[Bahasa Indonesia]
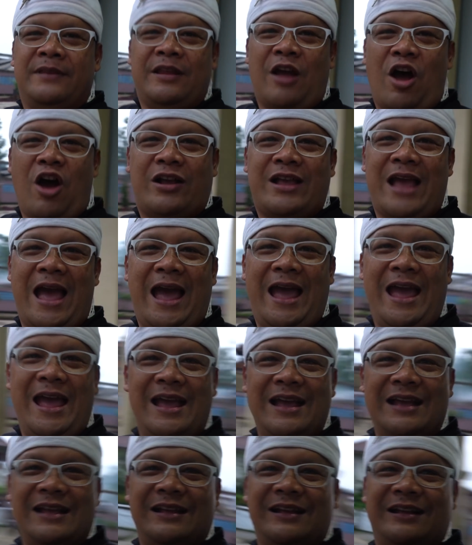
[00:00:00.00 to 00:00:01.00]
oke okay.
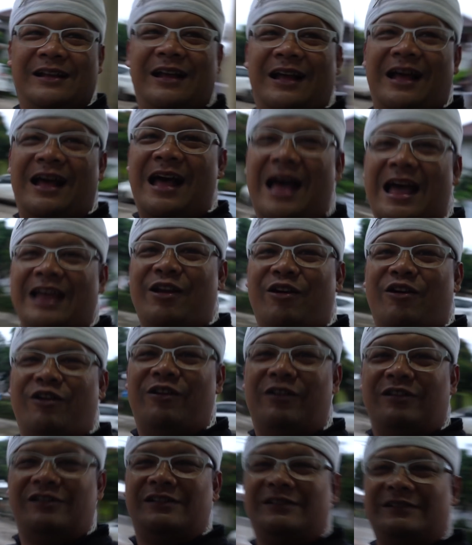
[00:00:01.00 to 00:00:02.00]
ayo
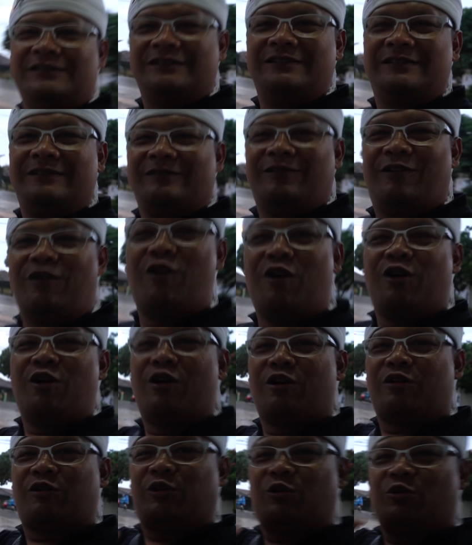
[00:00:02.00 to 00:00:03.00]

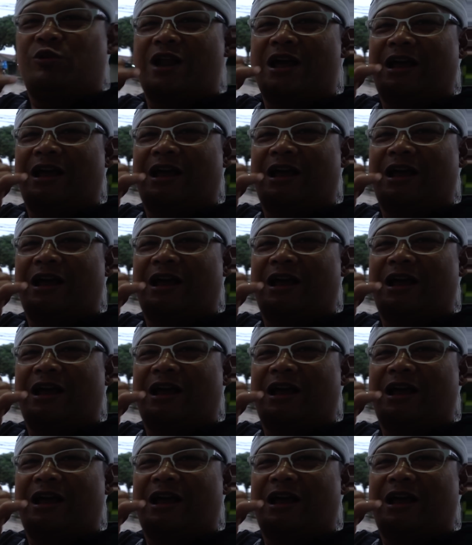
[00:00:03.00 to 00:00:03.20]
Oh, kru